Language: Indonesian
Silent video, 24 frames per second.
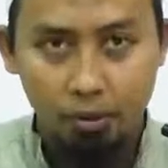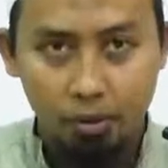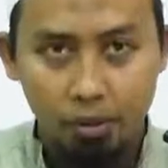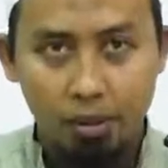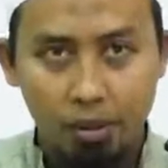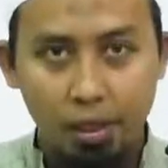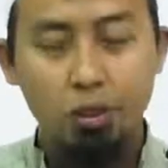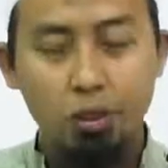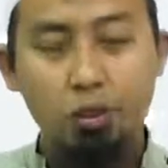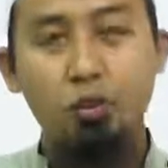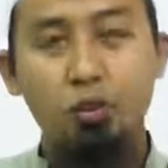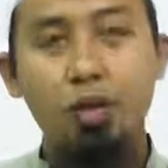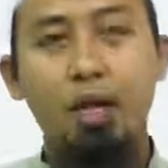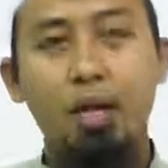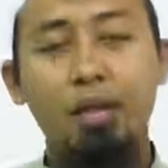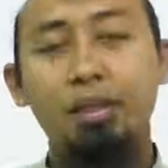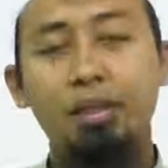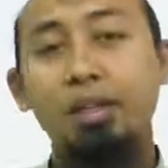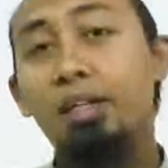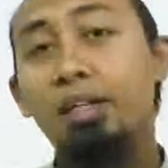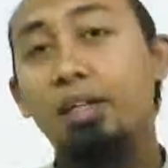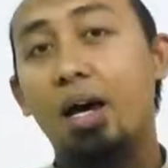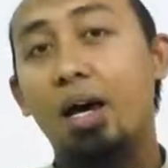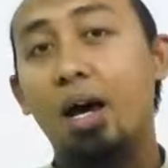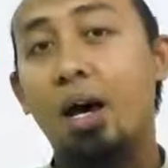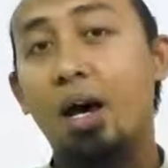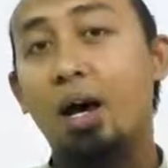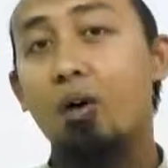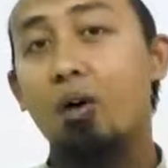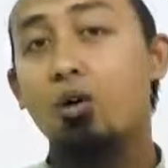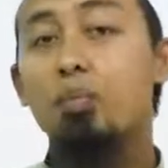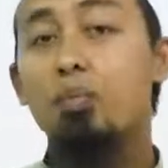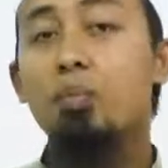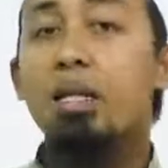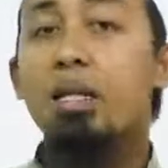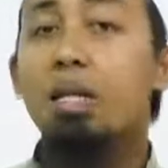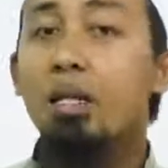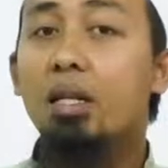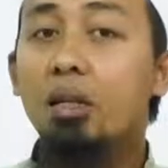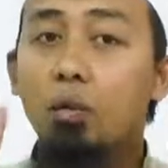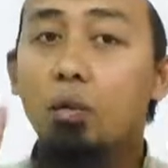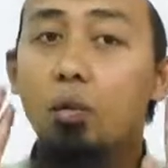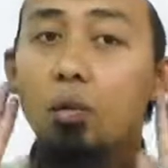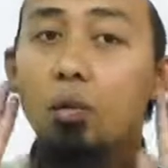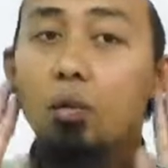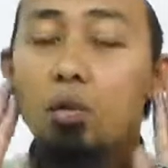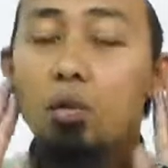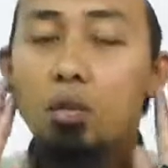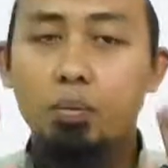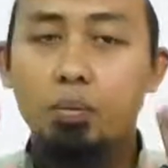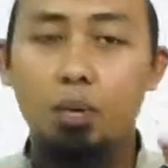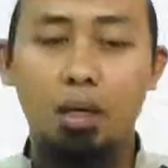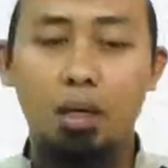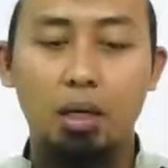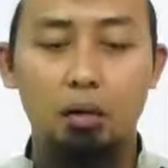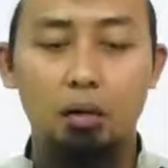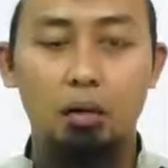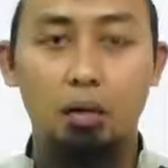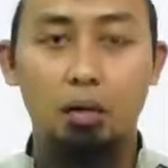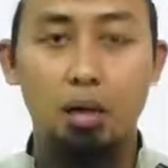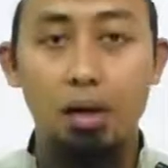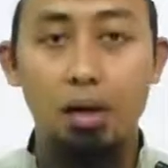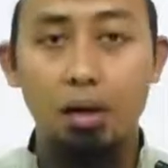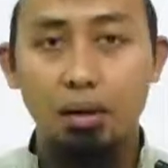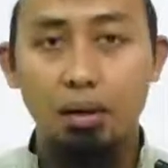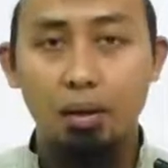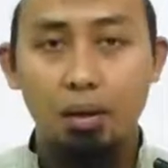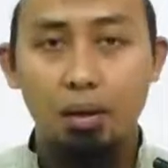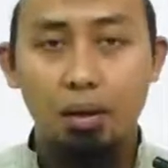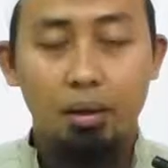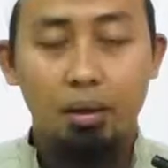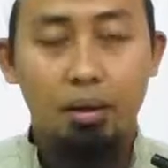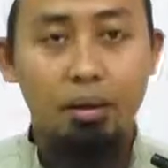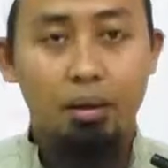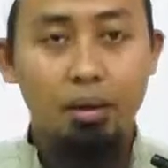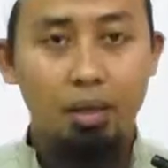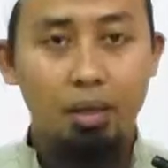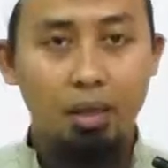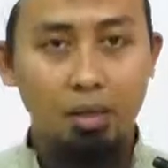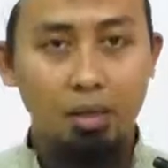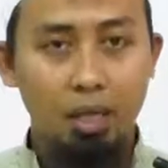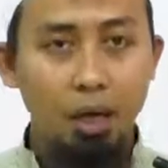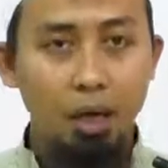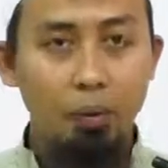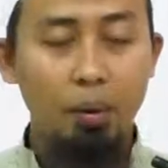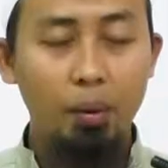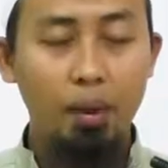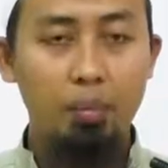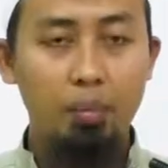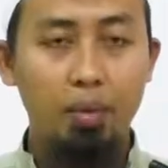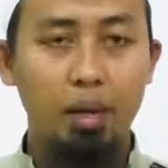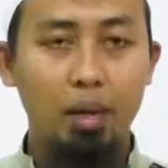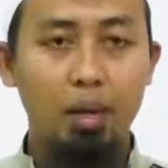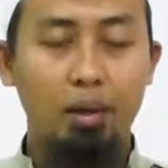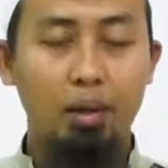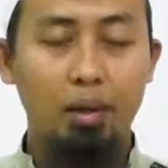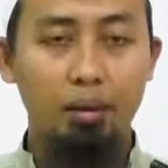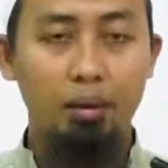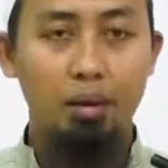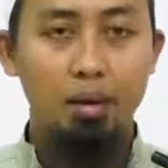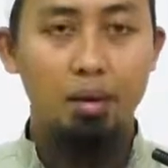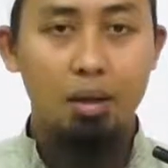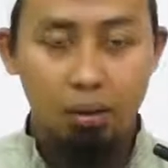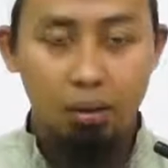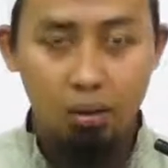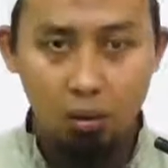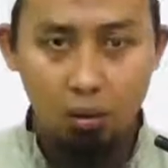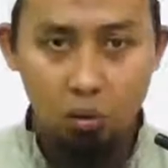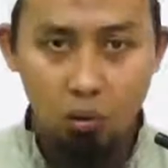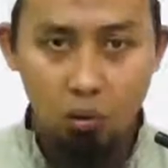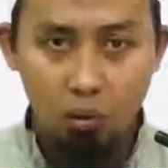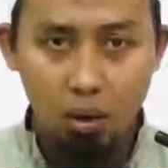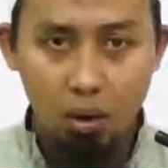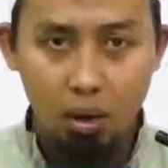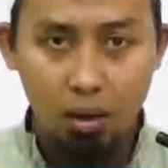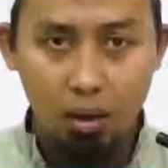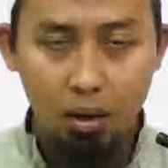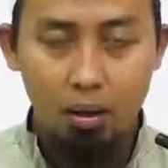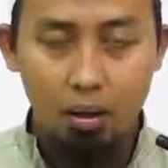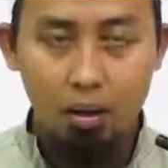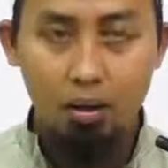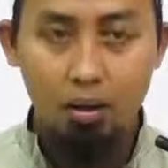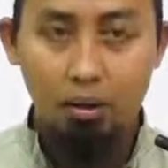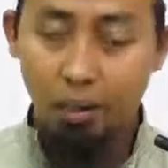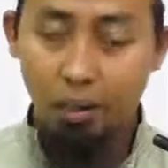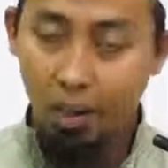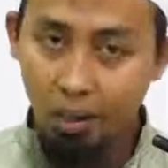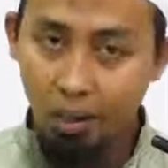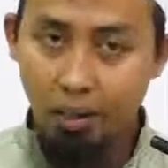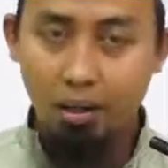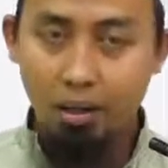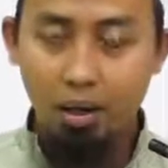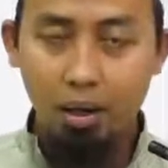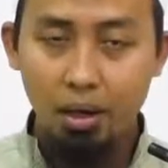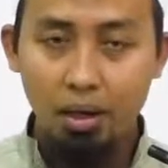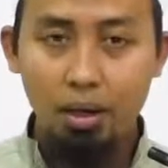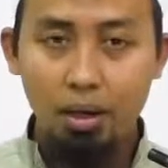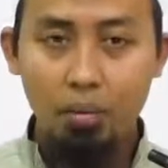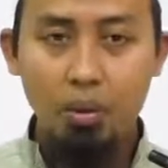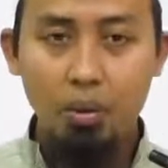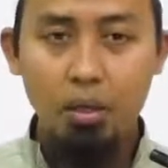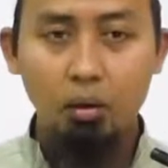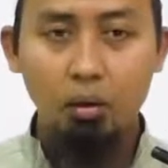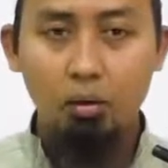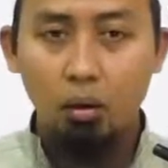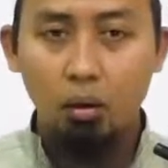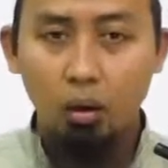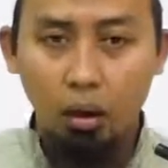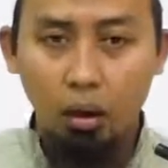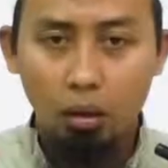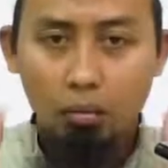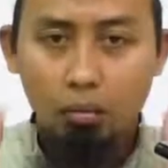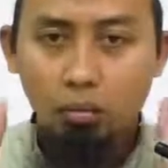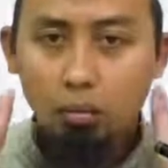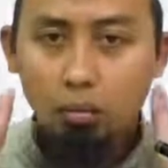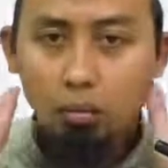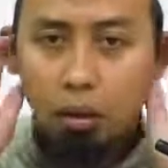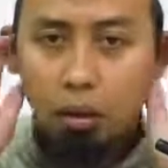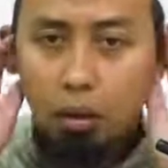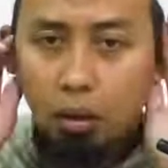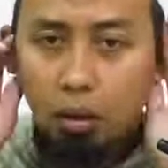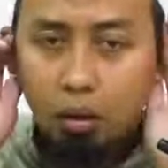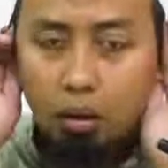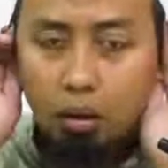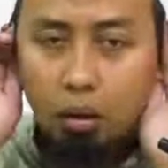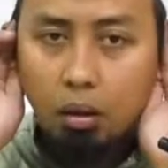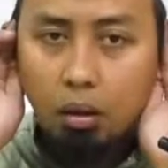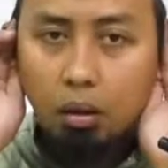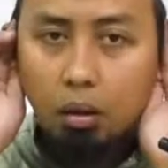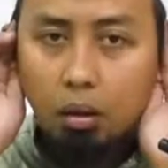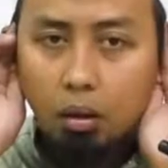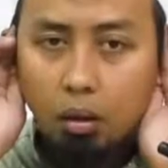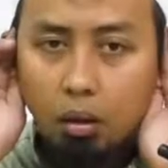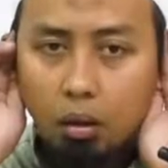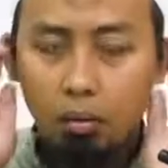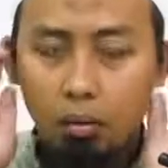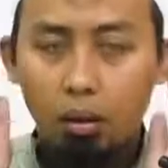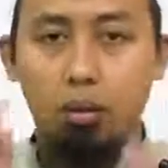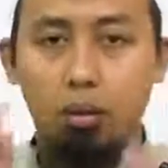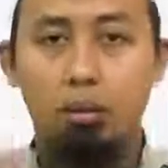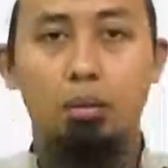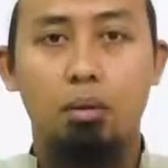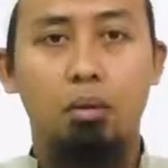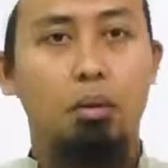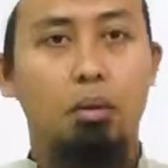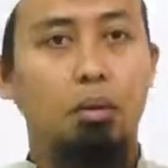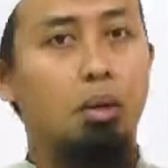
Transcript: Dan juga tidak harus menyentuh sebagian orang ketika takbir mengangkat kedua tangannya dia menyentuh Allah.